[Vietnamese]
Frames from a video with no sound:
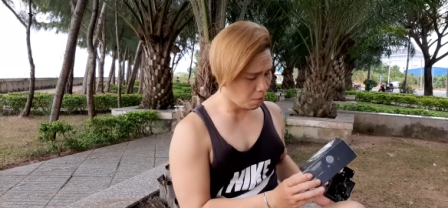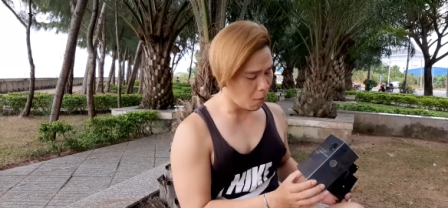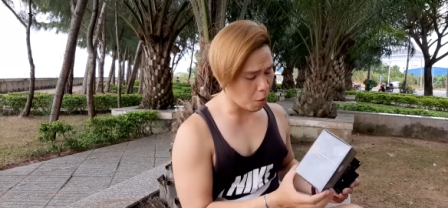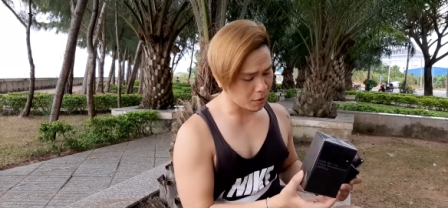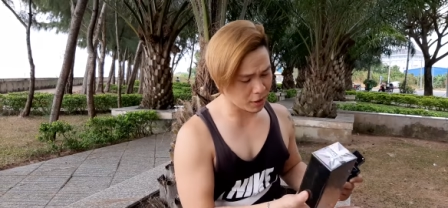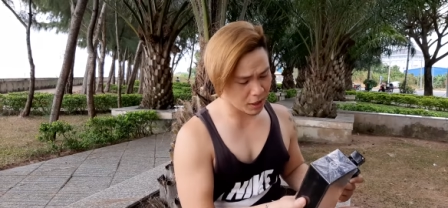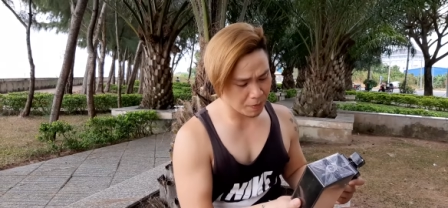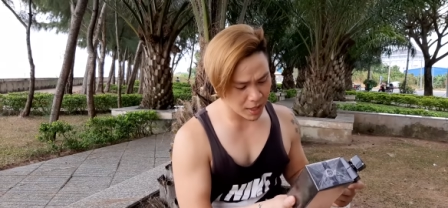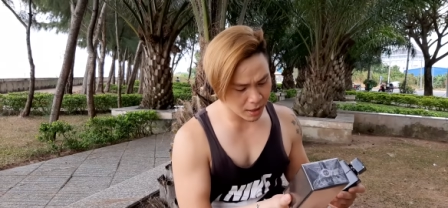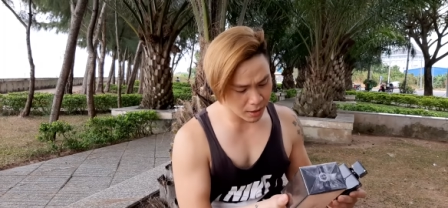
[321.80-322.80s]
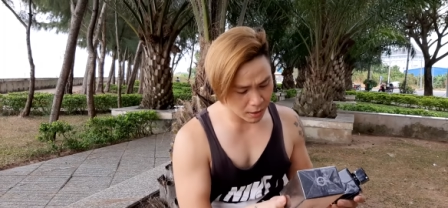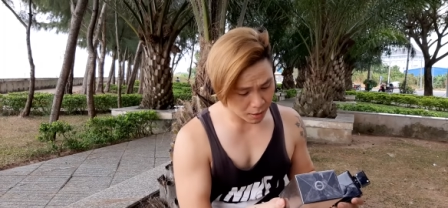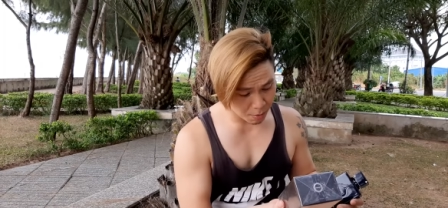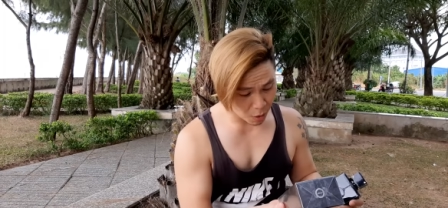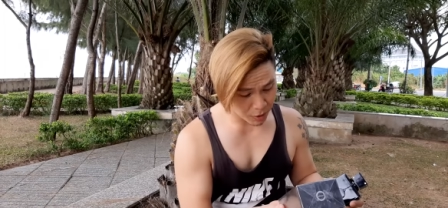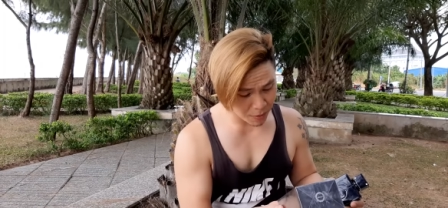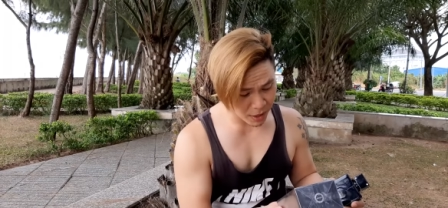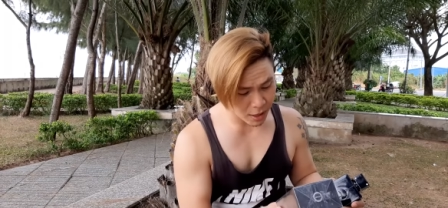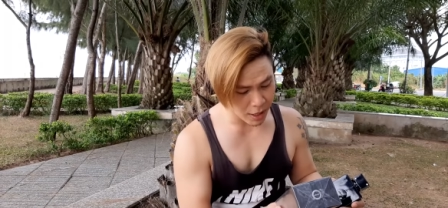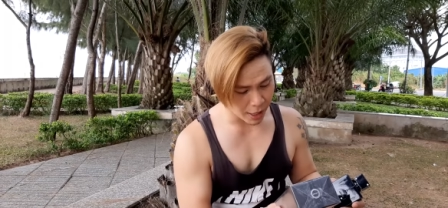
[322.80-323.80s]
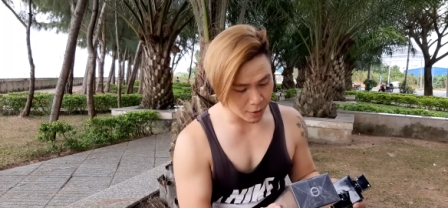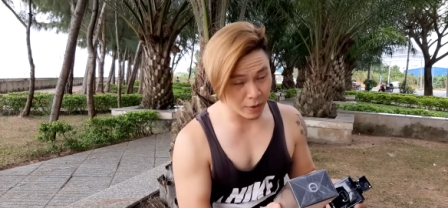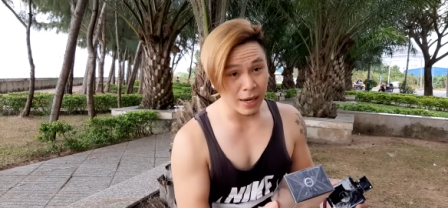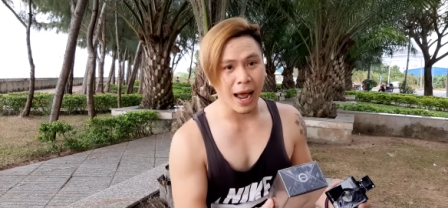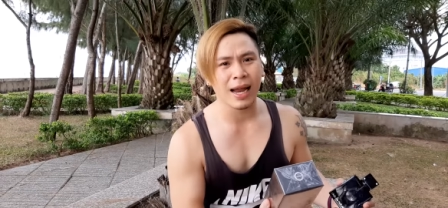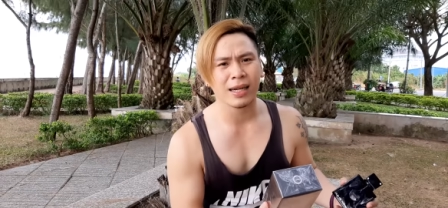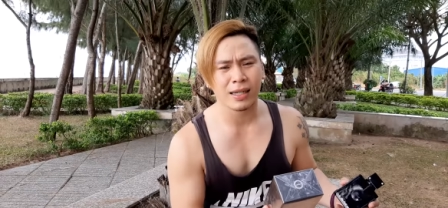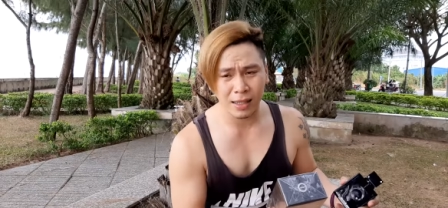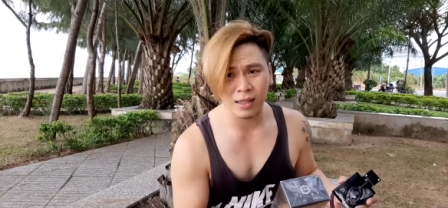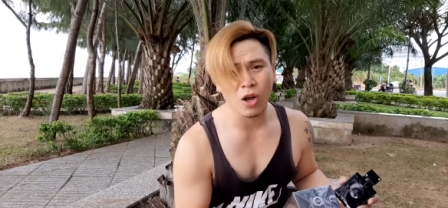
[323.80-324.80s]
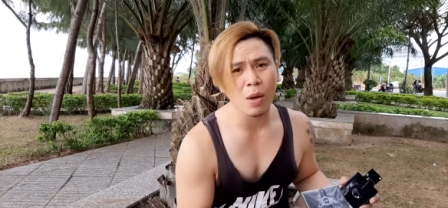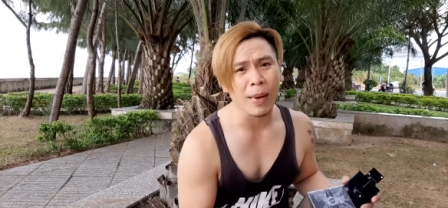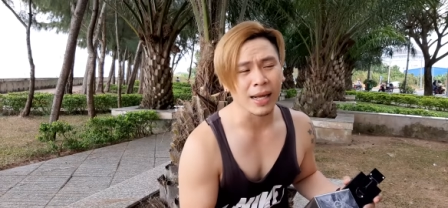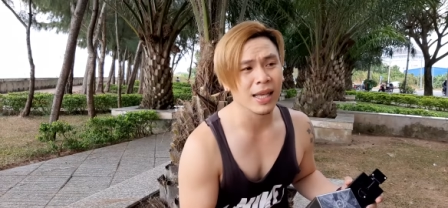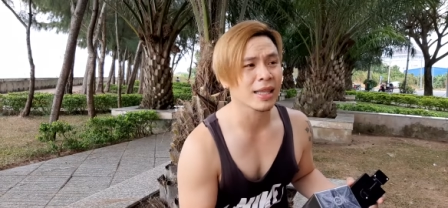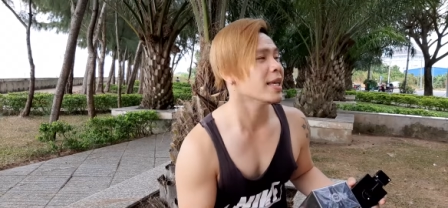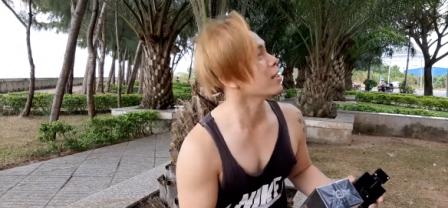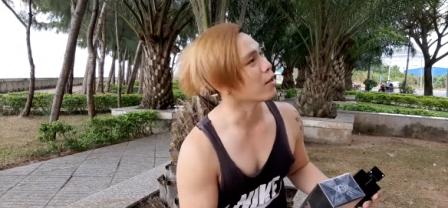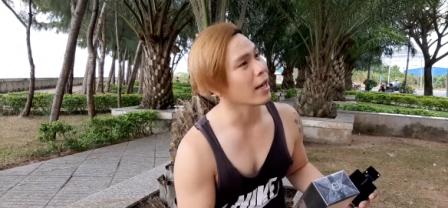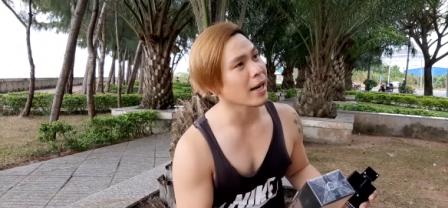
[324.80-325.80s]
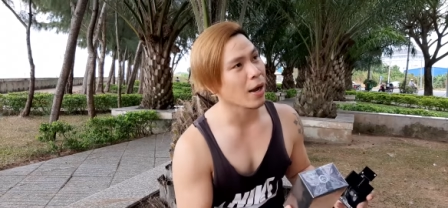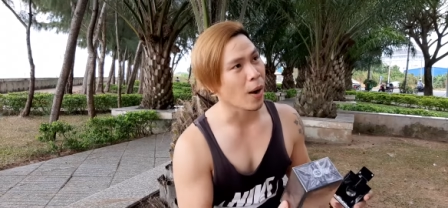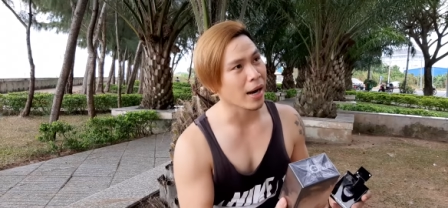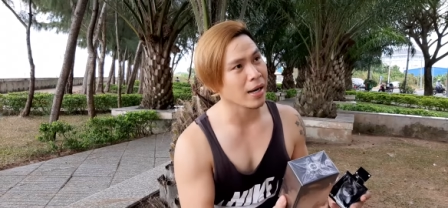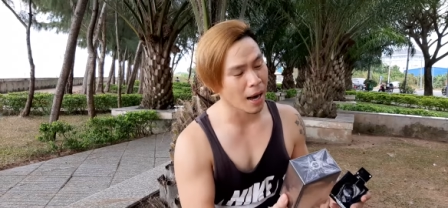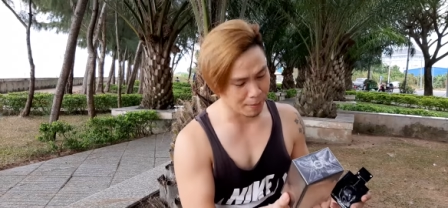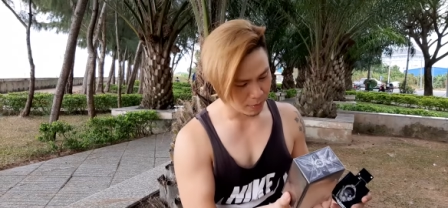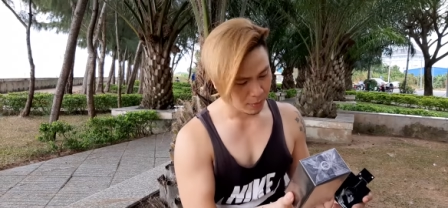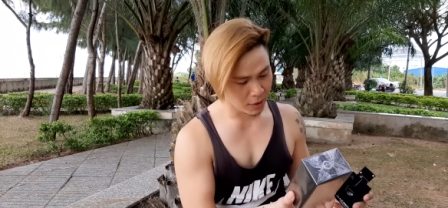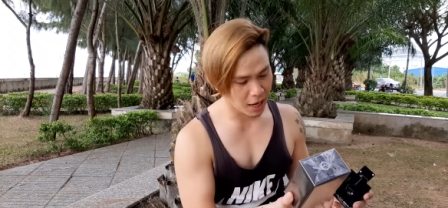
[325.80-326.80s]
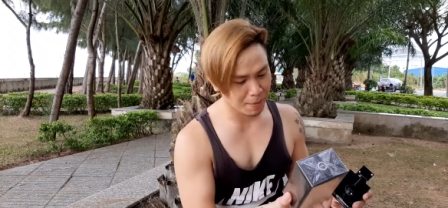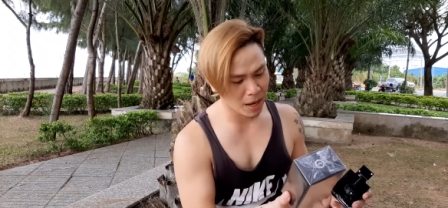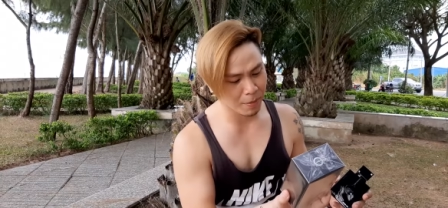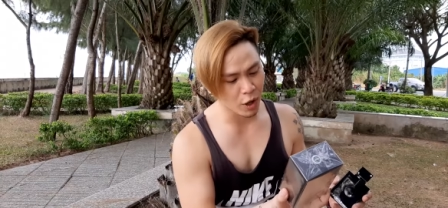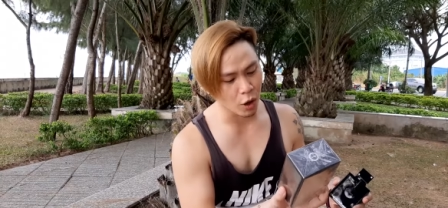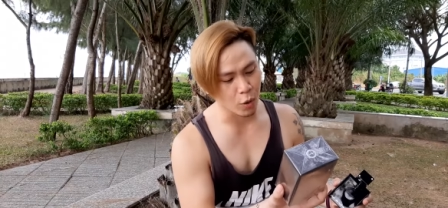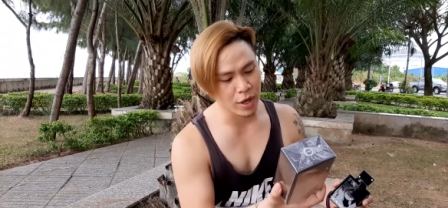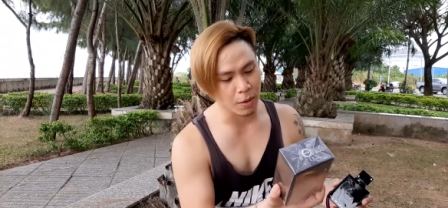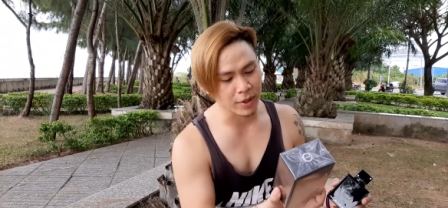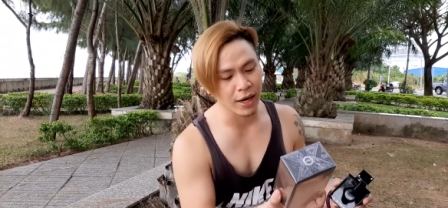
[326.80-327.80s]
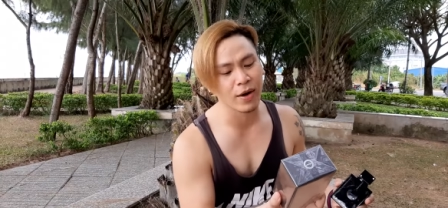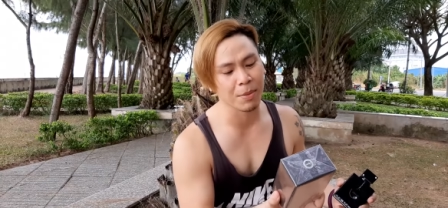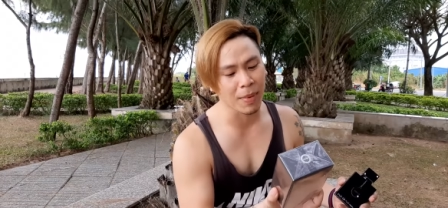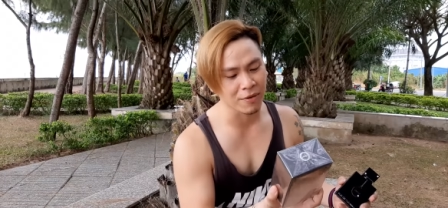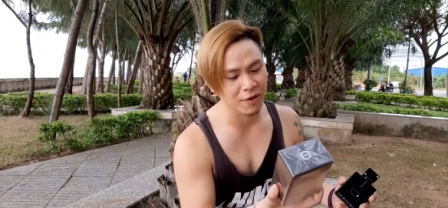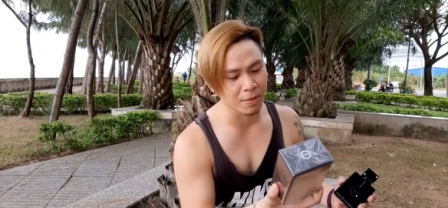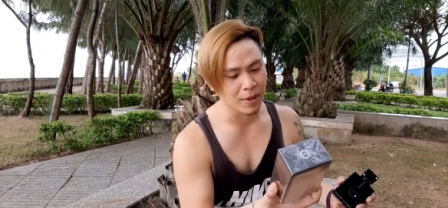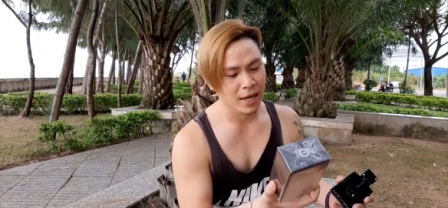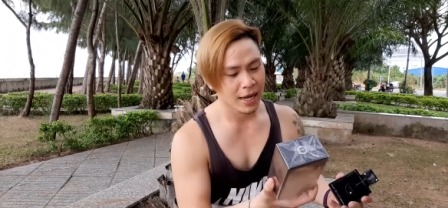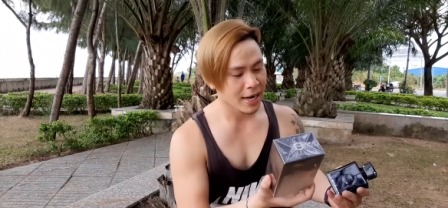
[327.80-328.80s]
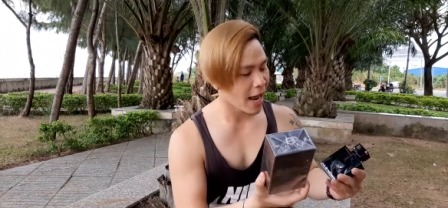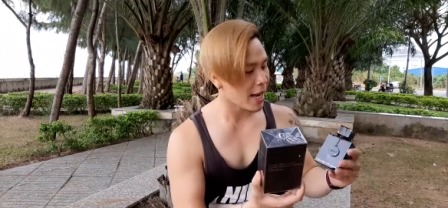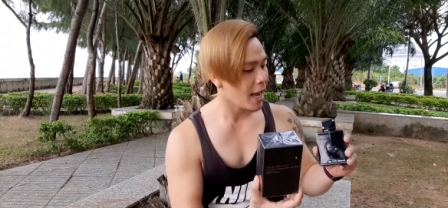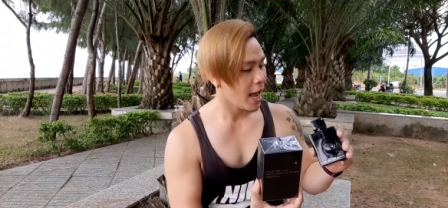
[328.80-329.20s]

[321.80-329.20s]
một trong những một trong những thương hiệu đã có mặt trên thị trường cách đây khoảng 5 5 năm rồi của dòng Selling Parfum đây